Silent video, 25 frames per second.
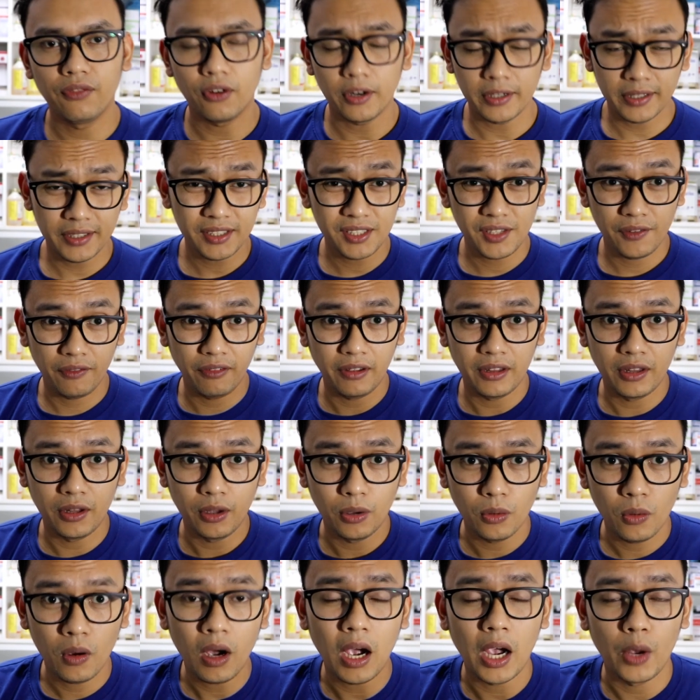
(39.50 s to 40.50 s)
for this
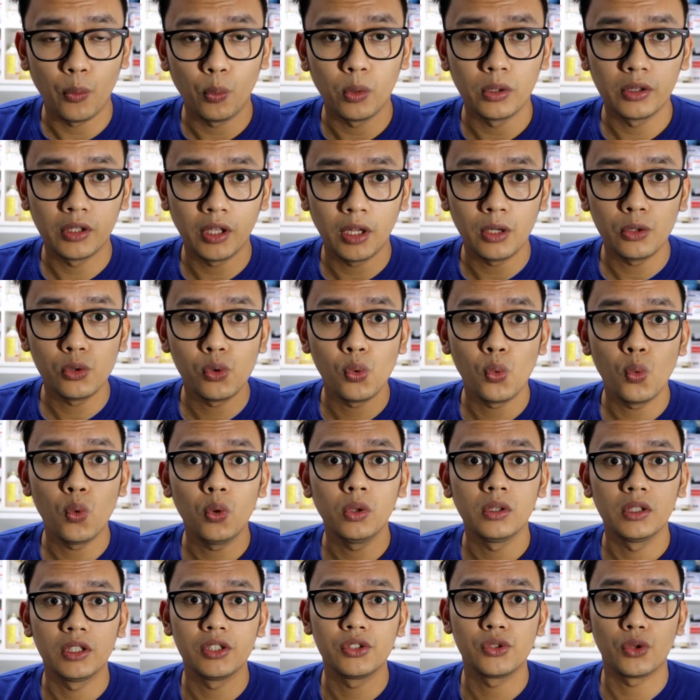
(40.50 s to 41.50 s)
video, I will tell
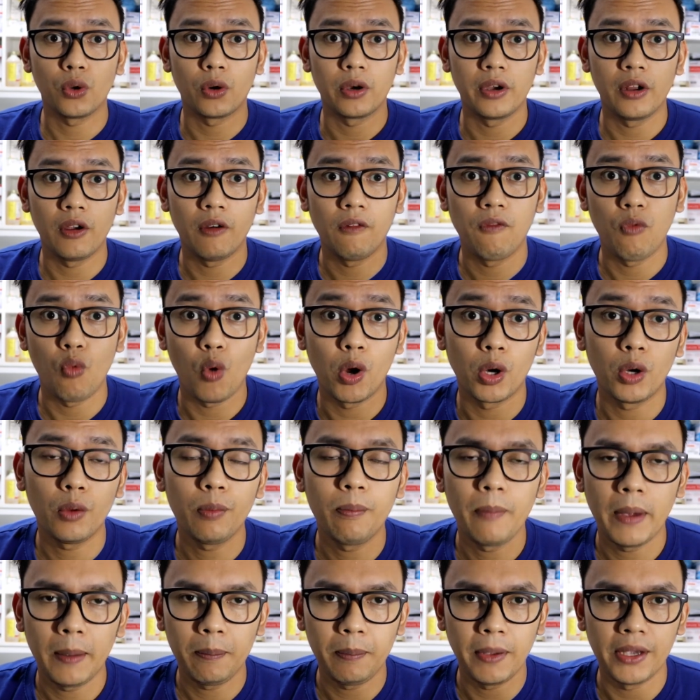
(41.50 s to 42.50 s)
you the story of one
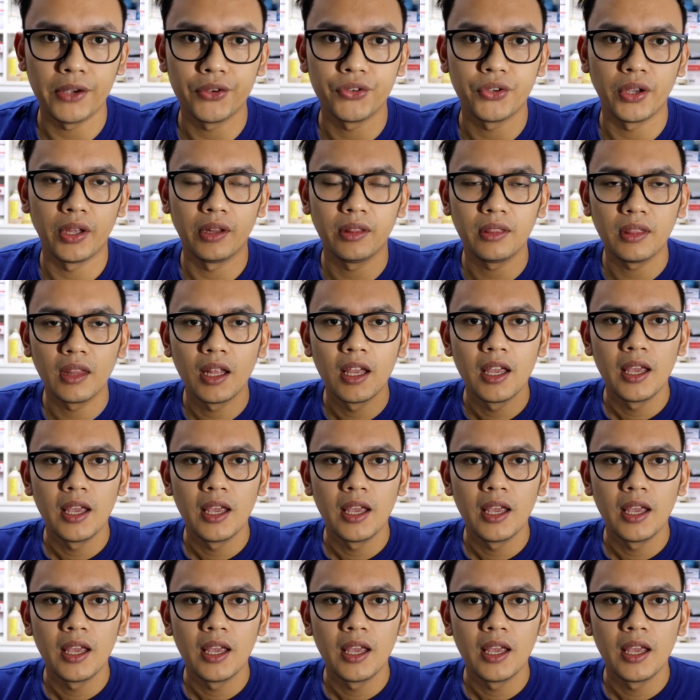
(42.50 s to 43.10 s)
of my patient.